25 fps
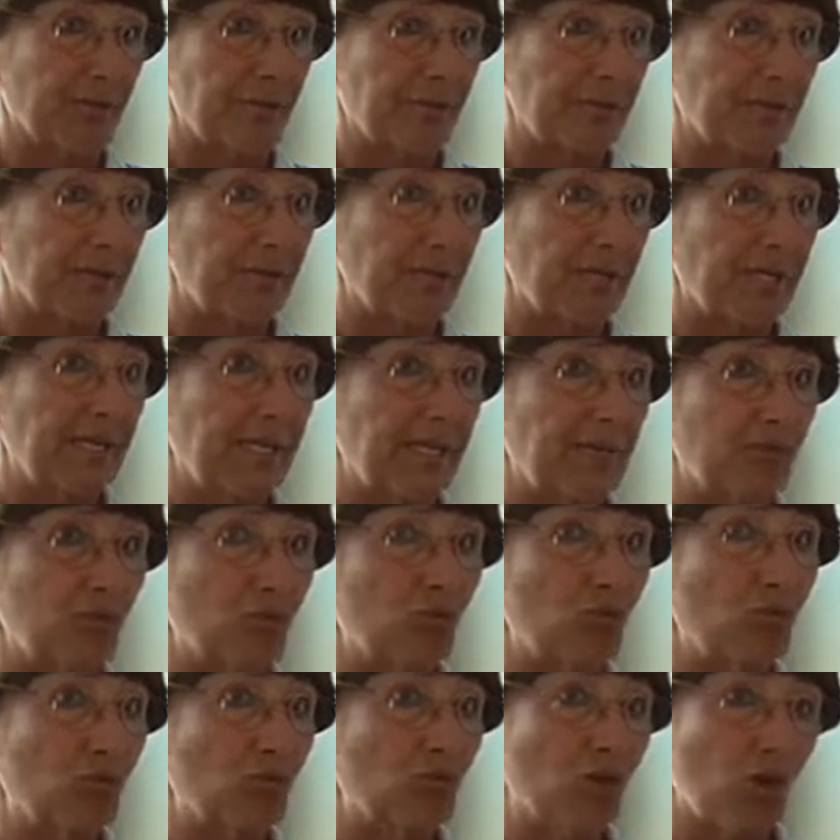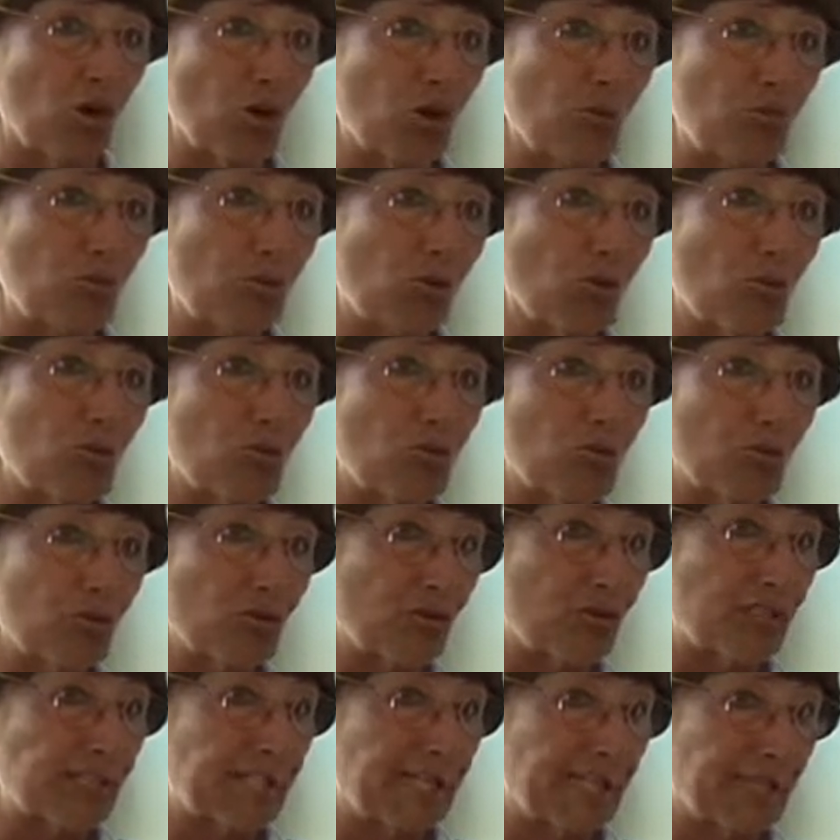Per cui d'un colpo uno
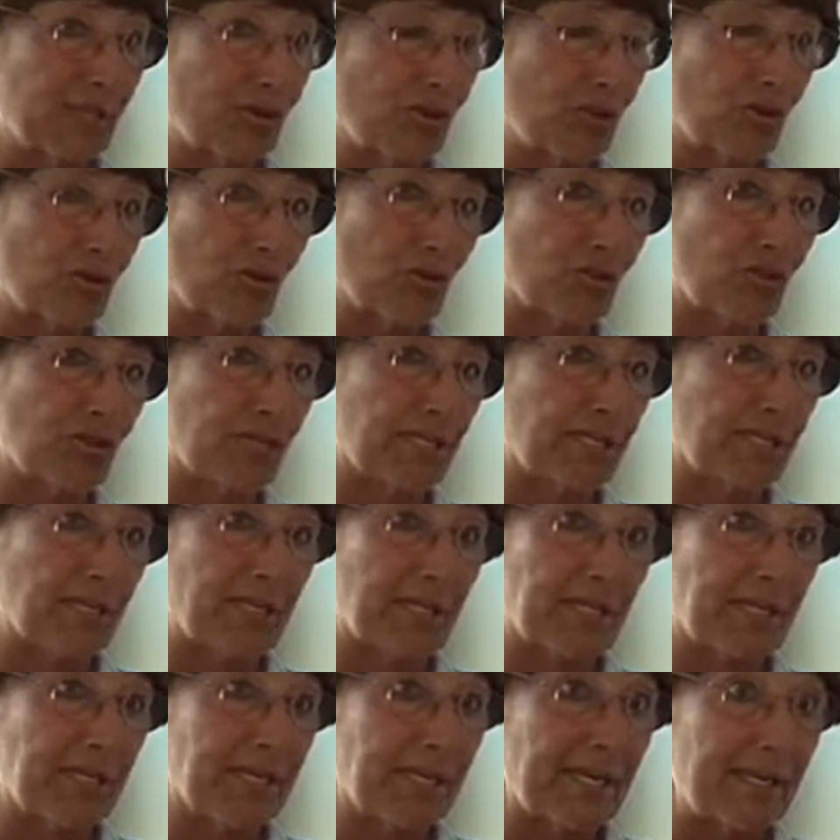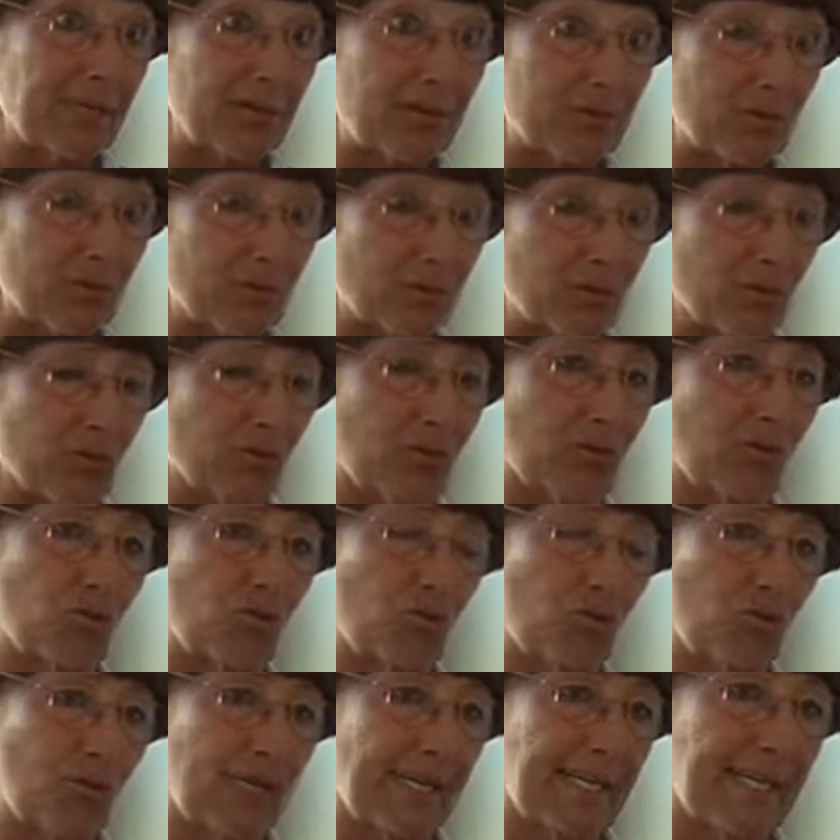si accorge che mettendolo
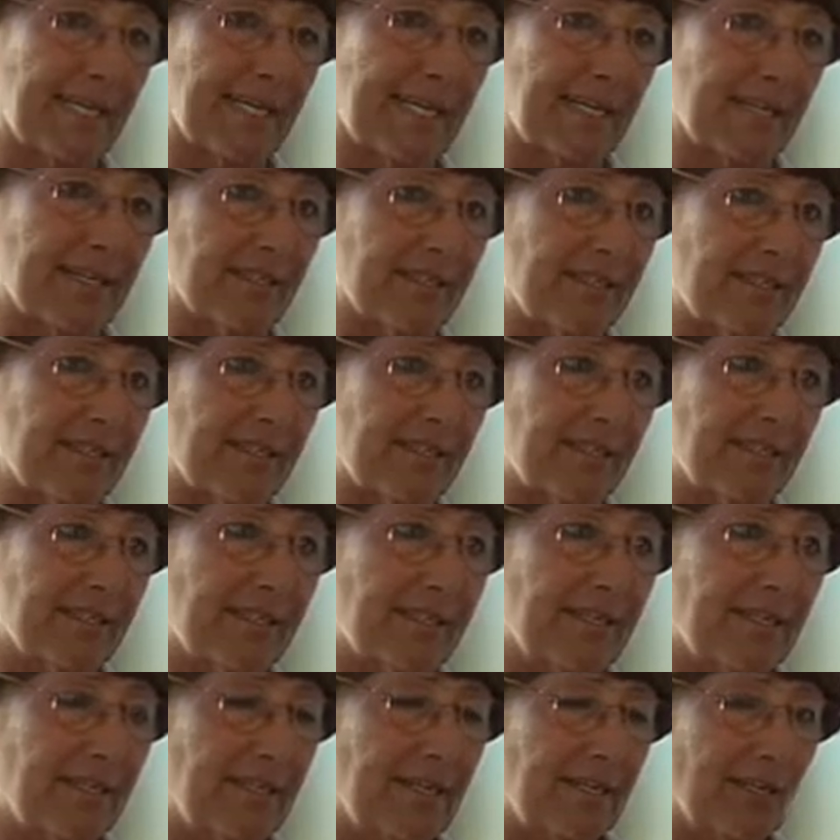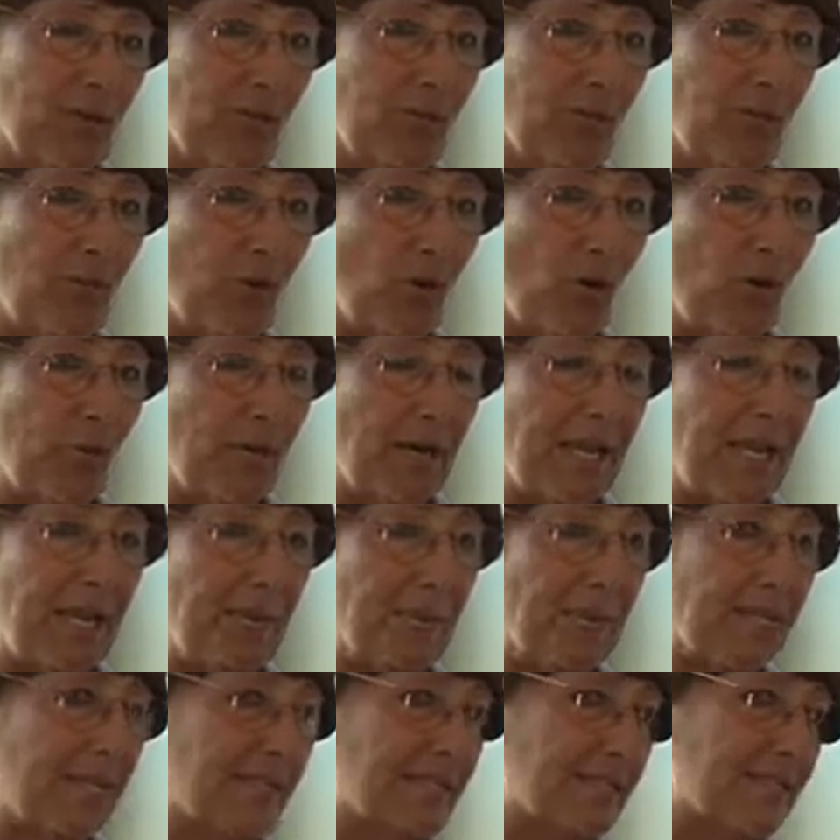sulla carta
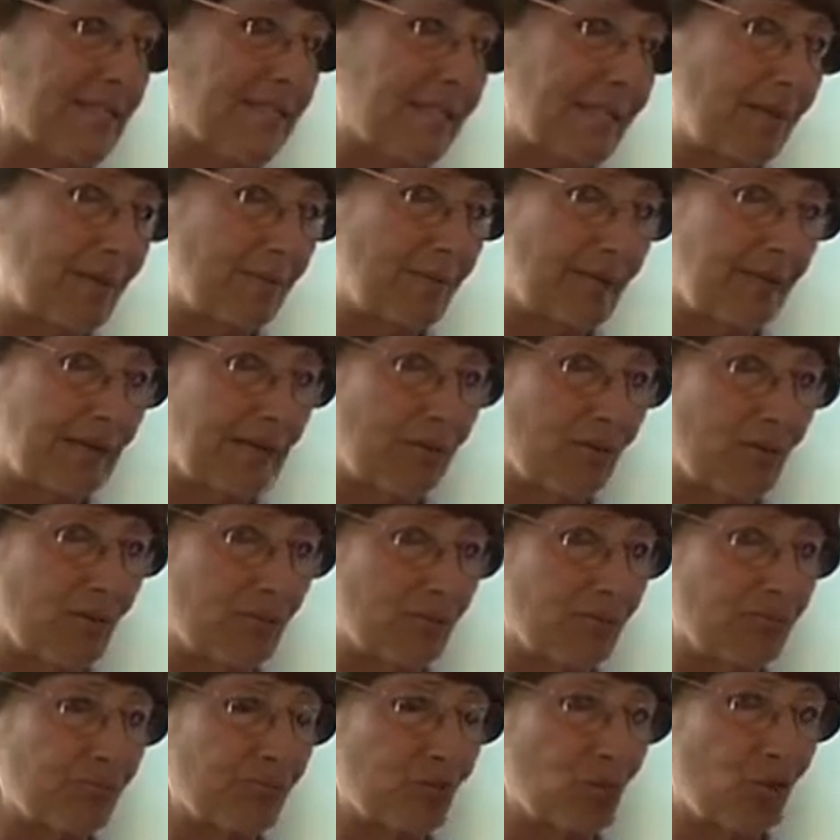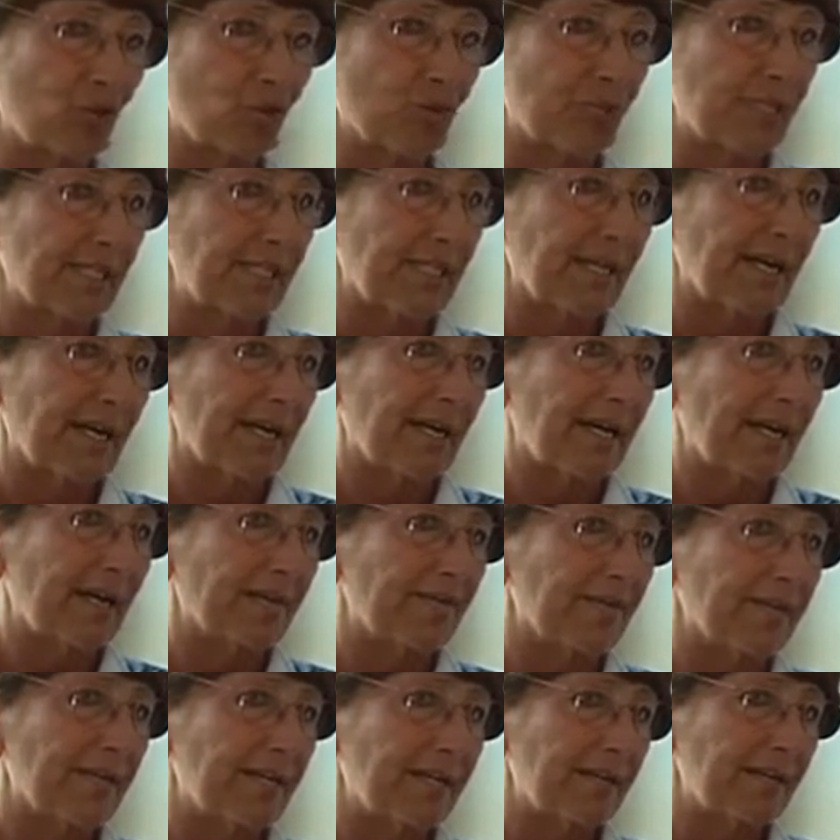problemi che sembrano così
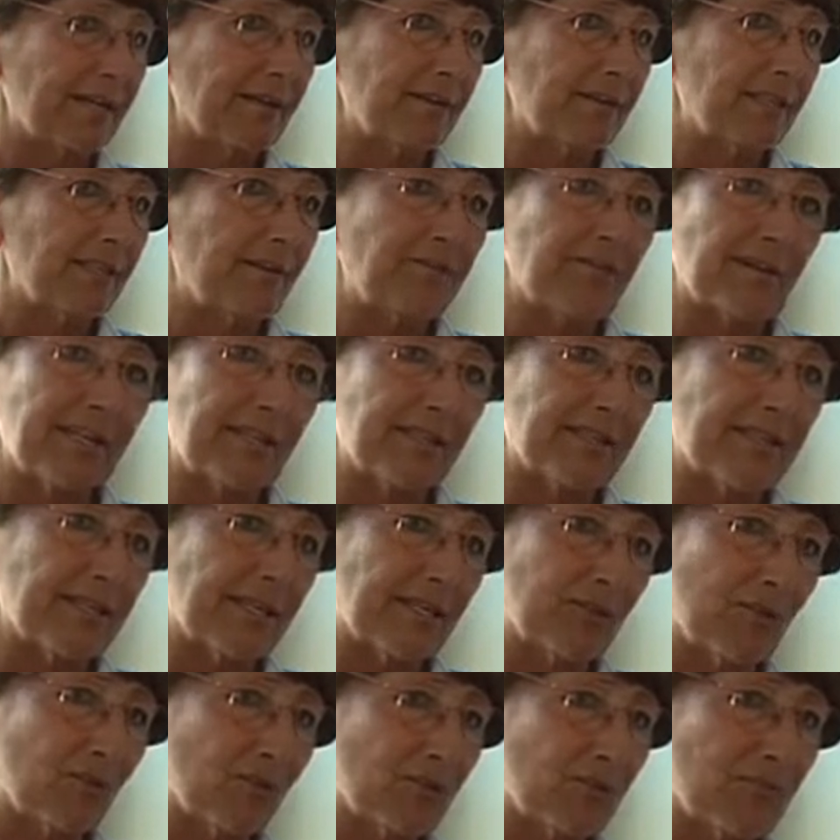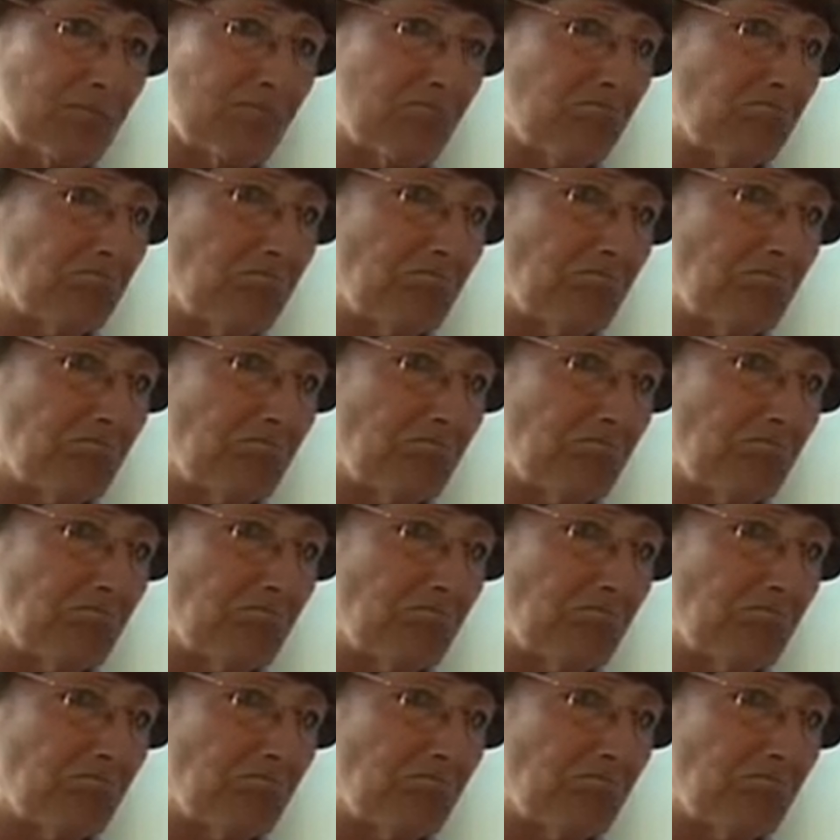gravi diventano